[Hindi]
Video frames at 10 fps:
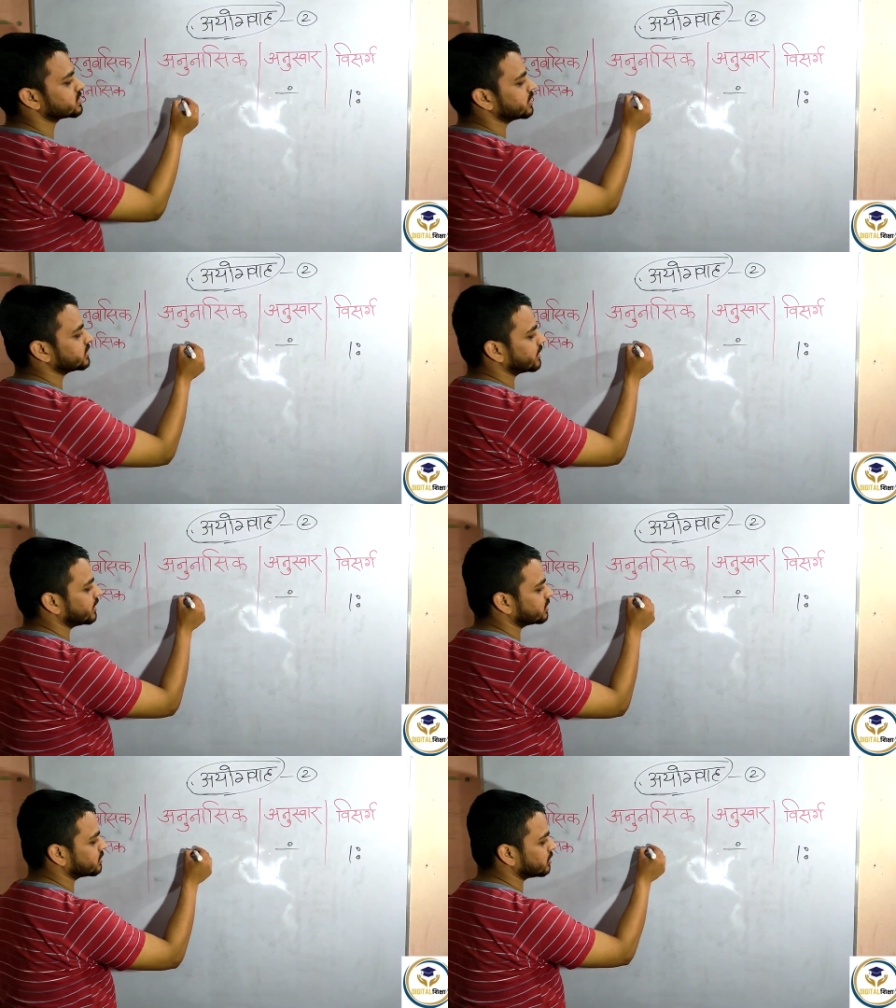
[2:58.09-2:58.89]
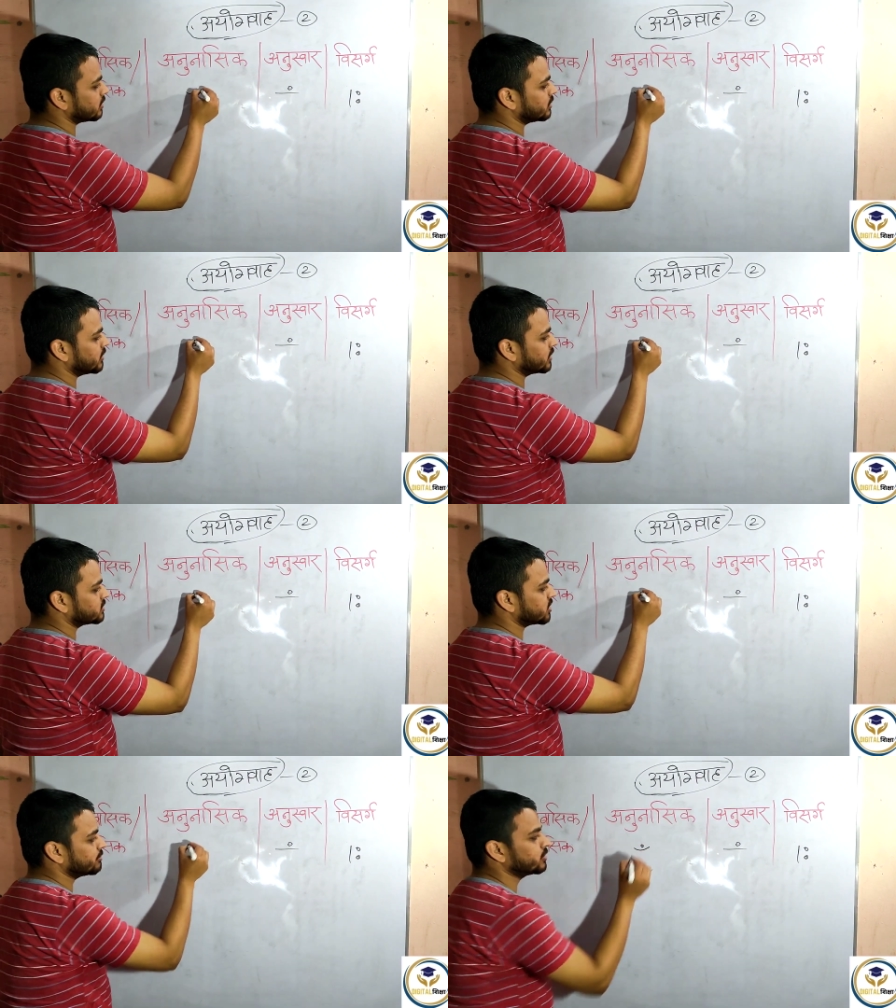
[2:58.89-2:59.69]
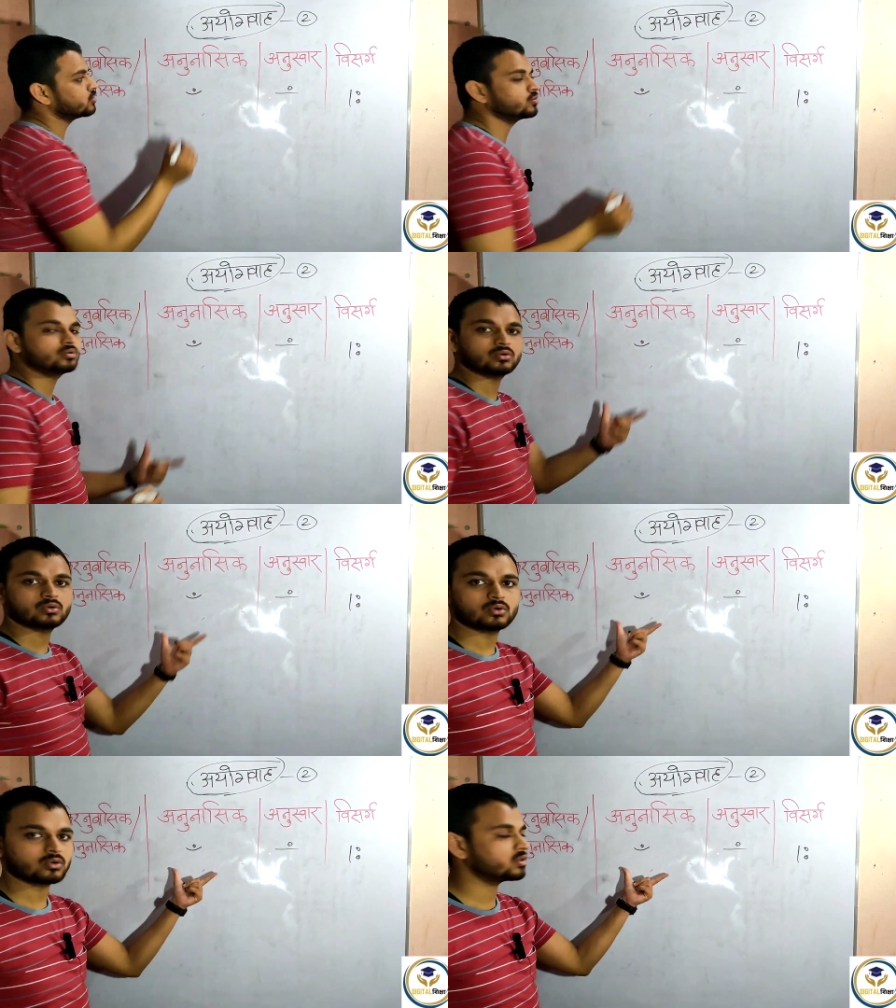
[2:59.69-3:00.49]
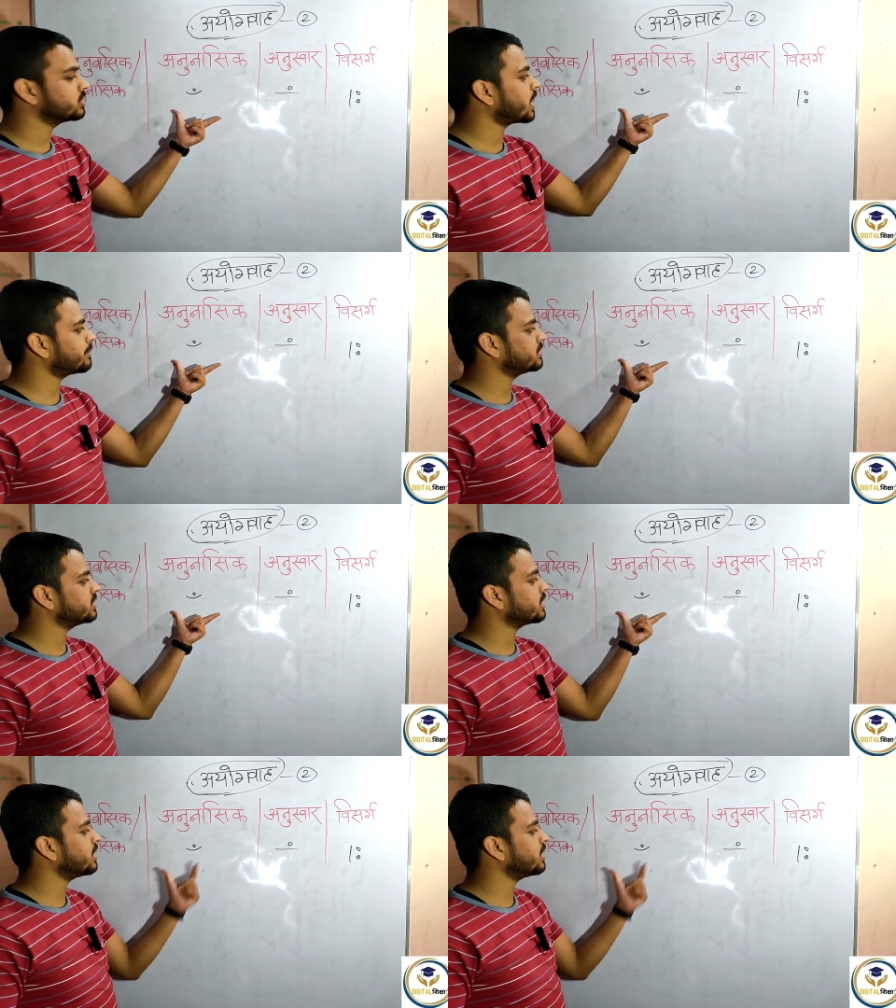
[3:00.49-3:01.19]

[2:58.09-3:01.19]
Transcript: इसके अंतर्गत ये चंद बिंदु आपने